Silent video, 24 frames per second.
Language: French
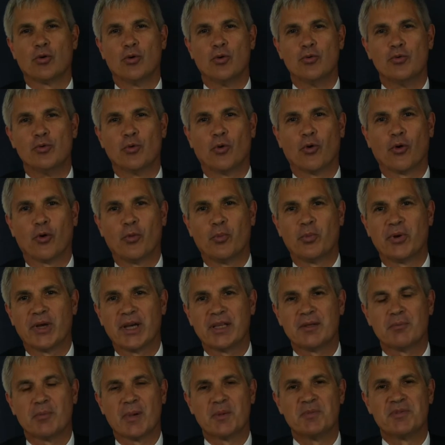l'Union
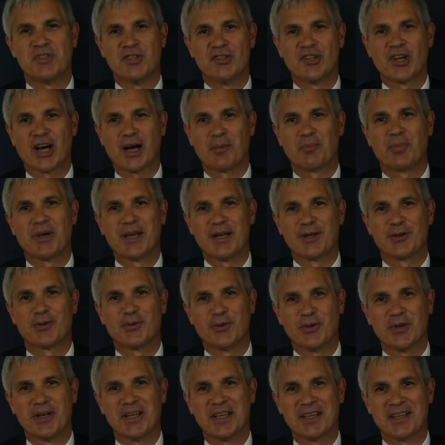européenne, même si je rappelle
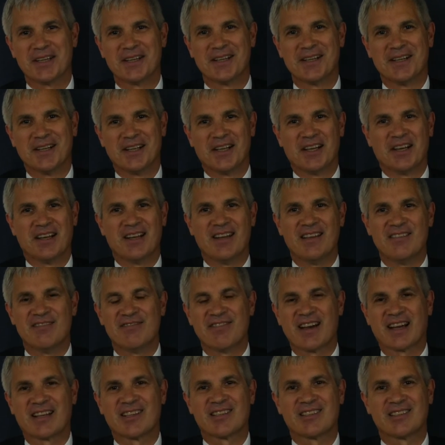que les, les
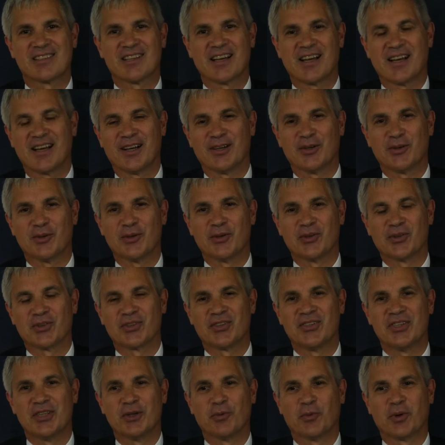vaccins euh,
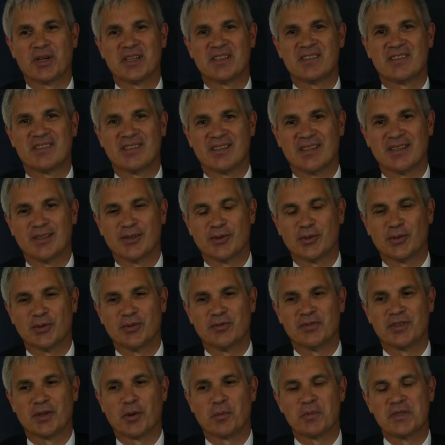qui ont été
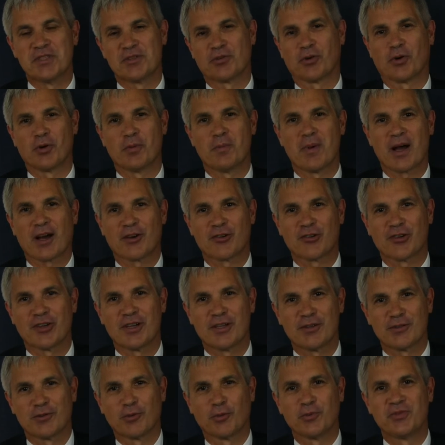euh, mis sur le
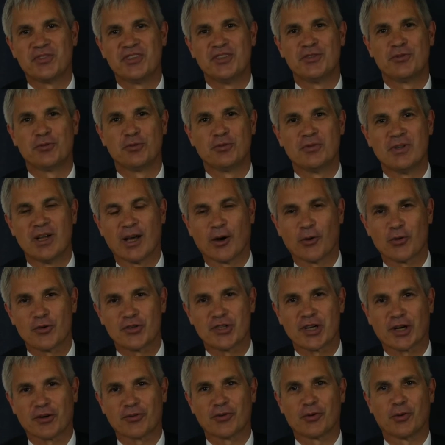marché sont issus de la
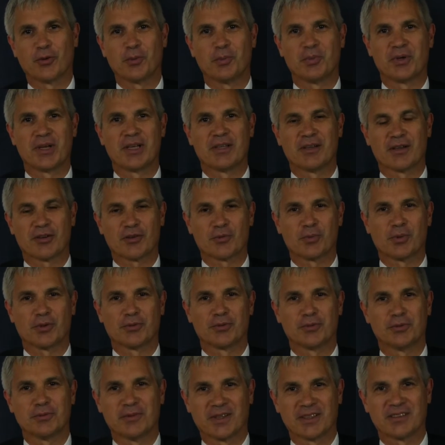recherche européenne. Hein, je
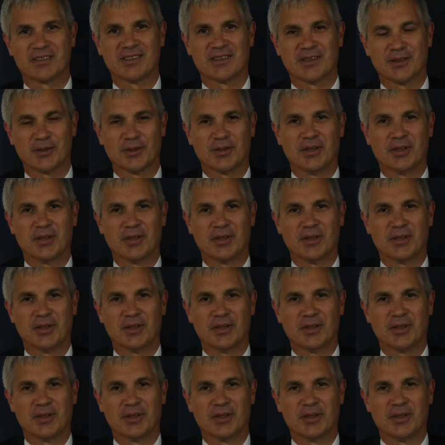pense aux vaccins.